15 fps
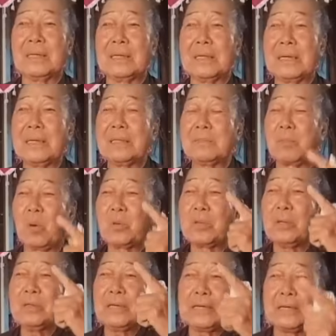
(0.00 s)
thì cái bộ
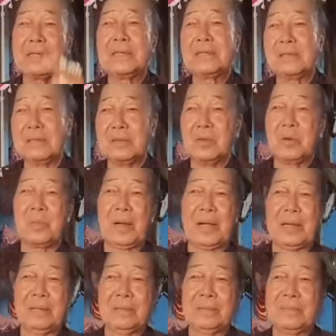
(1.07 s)
tướng nó hiện lên trước của bà
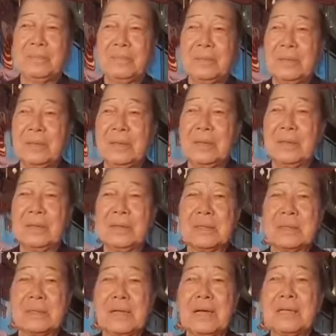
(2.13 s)

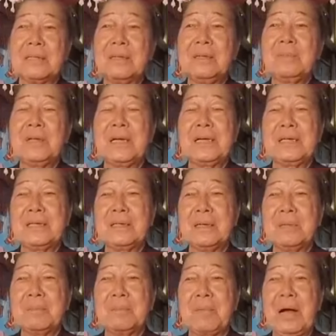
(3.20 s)
cái tướng nó hiện lên
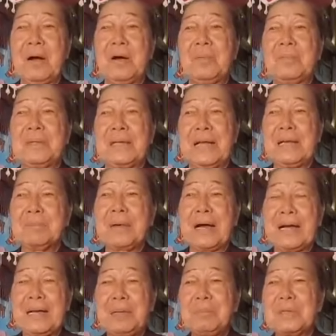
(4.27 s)
trước bà con mình lấy mặt
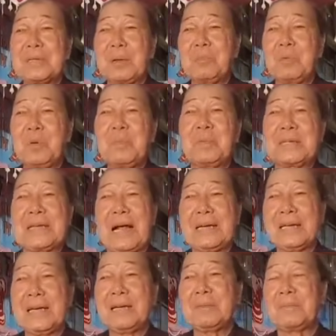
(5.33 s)
kiếm mình trong lúc mà giận
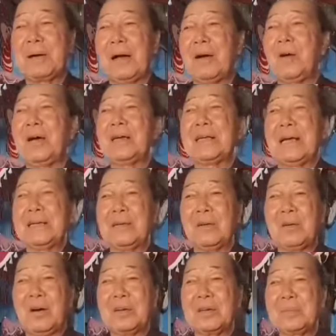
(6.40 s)
hắn mà quay lại có
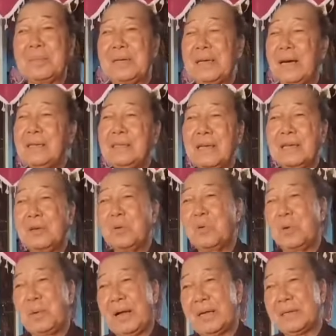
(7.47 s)
coi là mình hết nhìn luôn
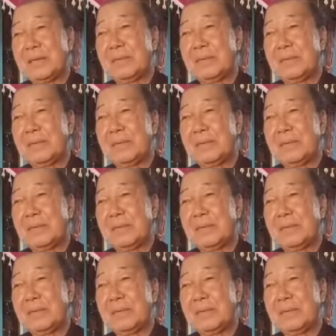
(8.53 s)
của ba